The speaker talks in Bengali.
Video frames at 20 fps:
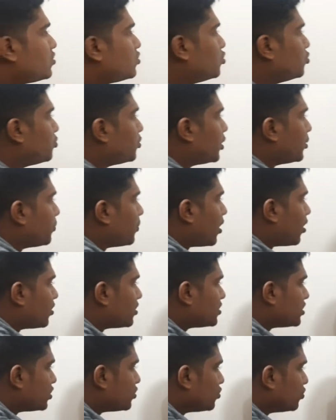হচ্ছে উপরে পাওয়ার
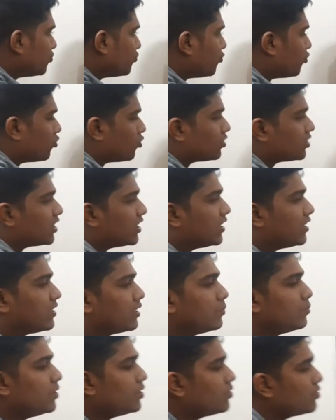যেহেতু ফোর তাই
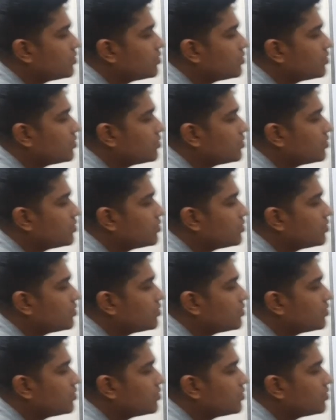এটার বিট